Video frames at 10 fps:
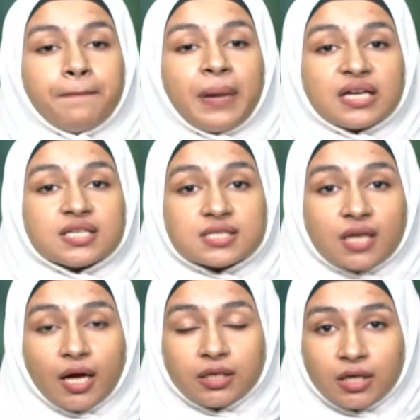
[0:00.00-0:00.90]

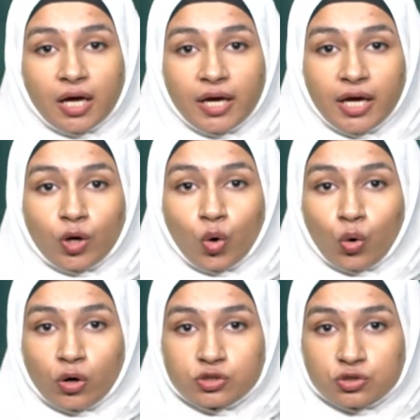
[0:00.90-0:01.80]
पाकिस्तान का एक
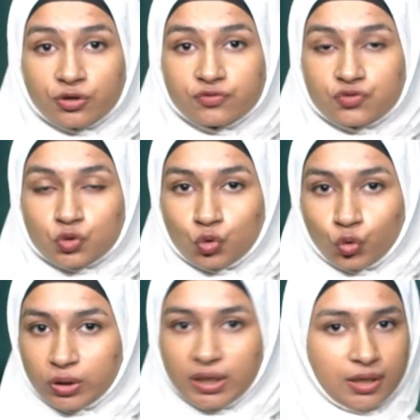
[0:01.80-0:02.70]
और जुज
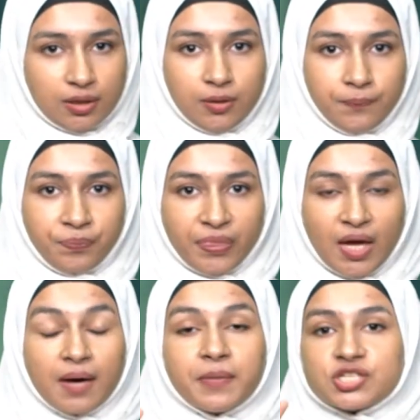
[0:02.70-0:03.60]
टूटने लगा
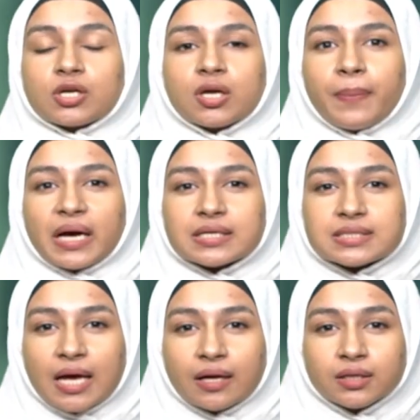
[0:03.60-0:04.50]
मशरकी
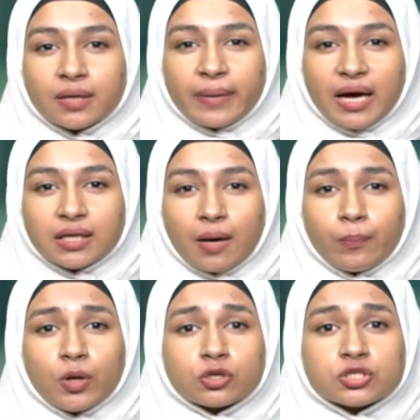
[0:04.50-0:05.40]
पाकिस्तान के बाद अब
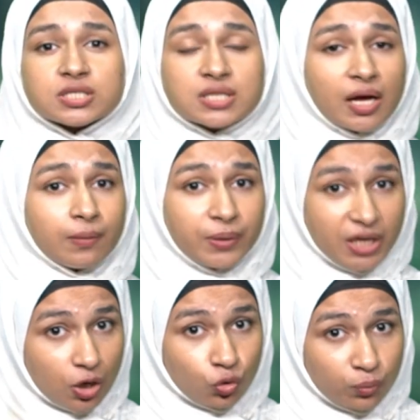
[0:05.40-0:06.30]
बलोचिस्तान
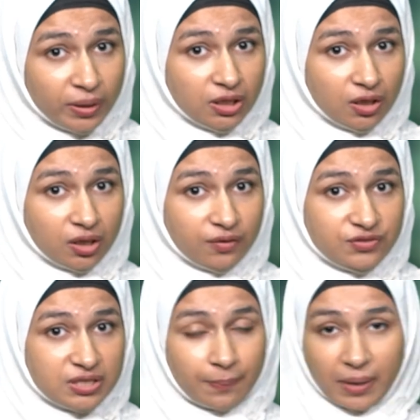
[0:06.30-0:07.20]
भी हुकूमत की
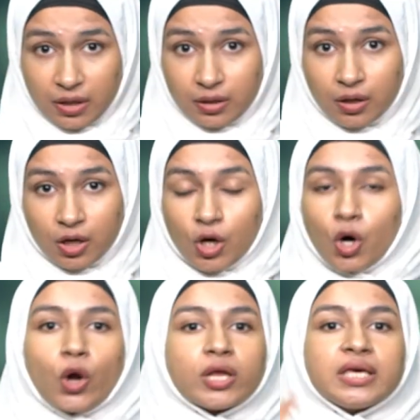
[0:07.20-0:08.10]
गिरफ्त से बाहर
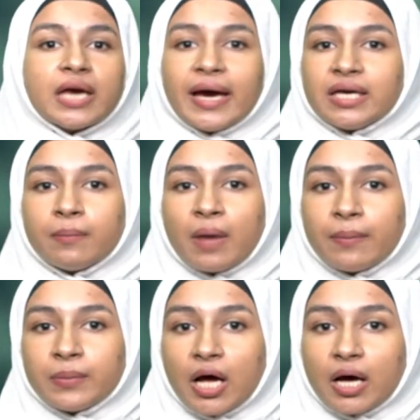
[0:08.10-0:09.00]
और क्या ये
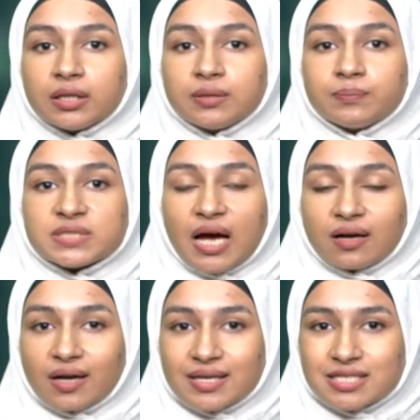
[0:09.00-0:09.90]
मामला
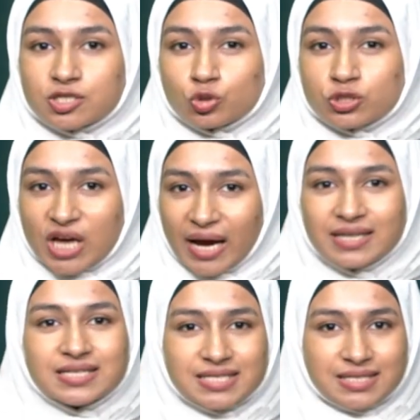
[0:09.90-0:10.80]
मुजाकर से
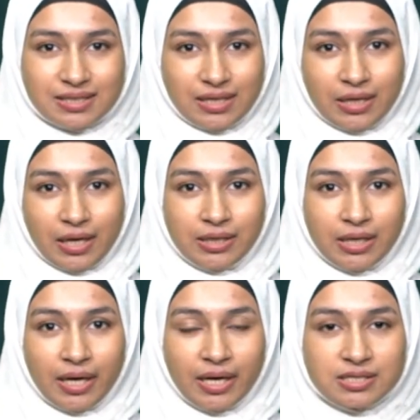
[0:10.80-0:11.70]
सुलझाए जा सकते हैं
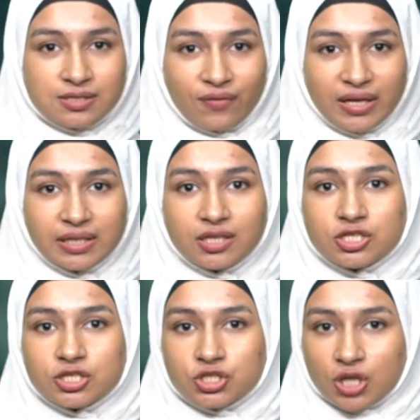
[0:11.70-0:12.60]
ये एक सवालिया
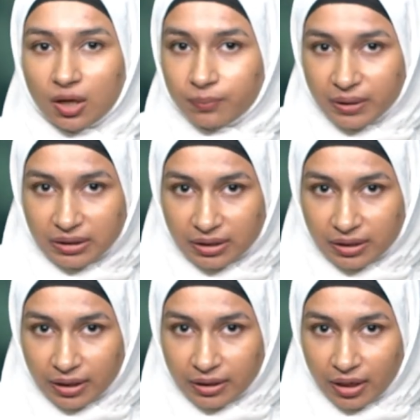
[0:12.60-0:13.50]
निशान बनकर
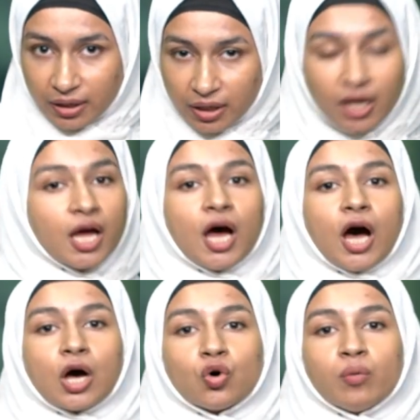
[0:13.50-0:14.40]
रह गया है
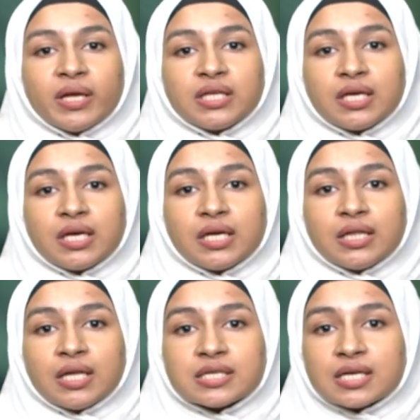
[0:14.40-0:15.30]
हुकूमत की
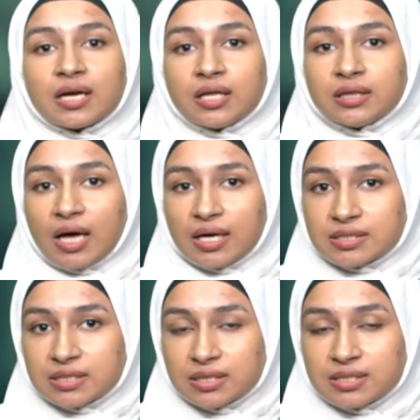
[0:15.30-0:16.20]

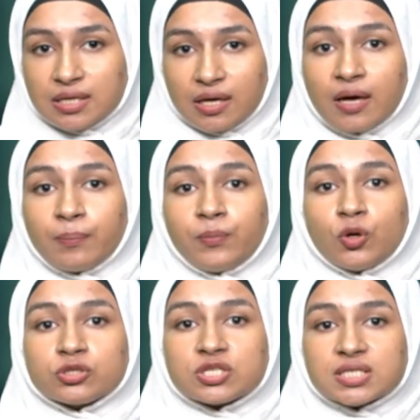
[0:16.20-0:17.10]
नज़रअंदाजी से
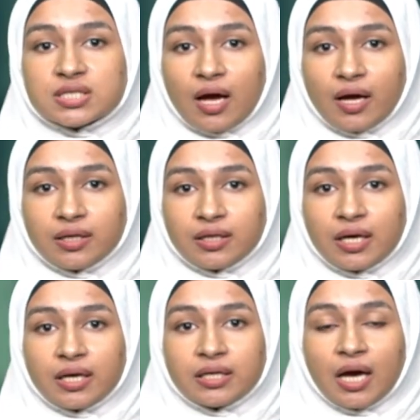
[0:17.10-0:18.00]
बलोचिस्तान
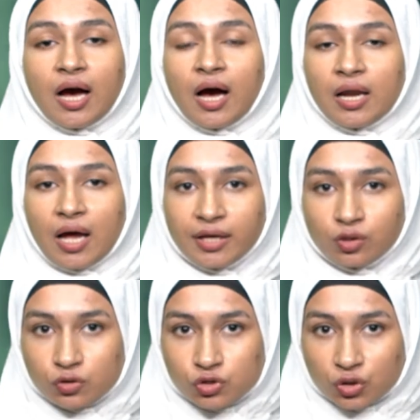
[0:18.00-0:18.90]
के क्या हालात
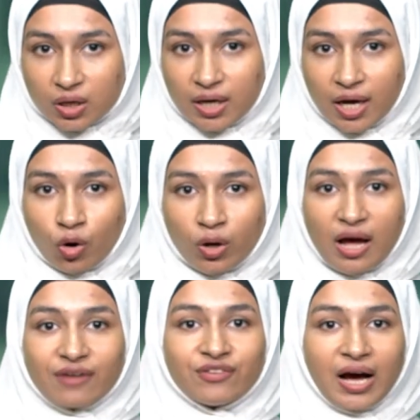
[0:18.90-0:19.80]
हो चुके हैं
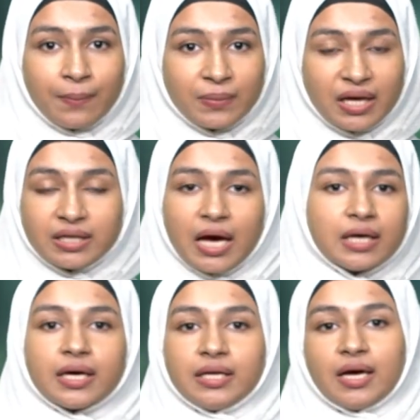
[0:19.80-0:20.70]
और आवाम का क्या
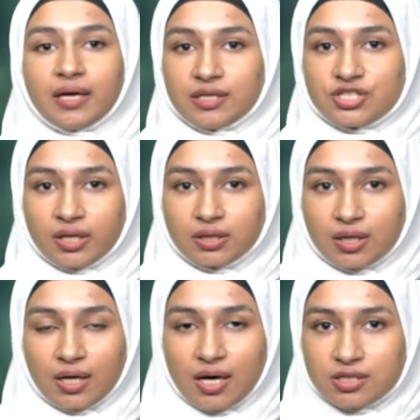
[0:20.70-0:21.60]
कहना है जानते
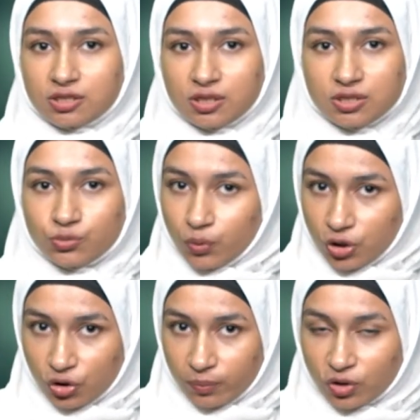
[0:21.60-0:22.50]
हैं आज के इस
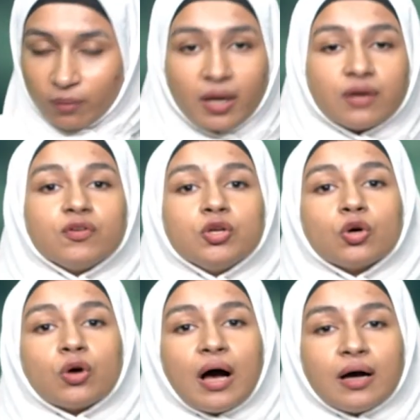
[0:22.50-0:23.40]
वीडियो में तो हमारी
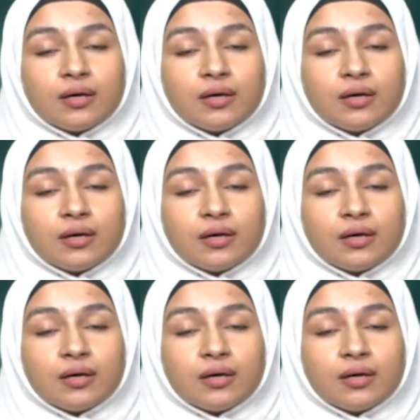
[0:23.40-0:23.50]
वीडियो को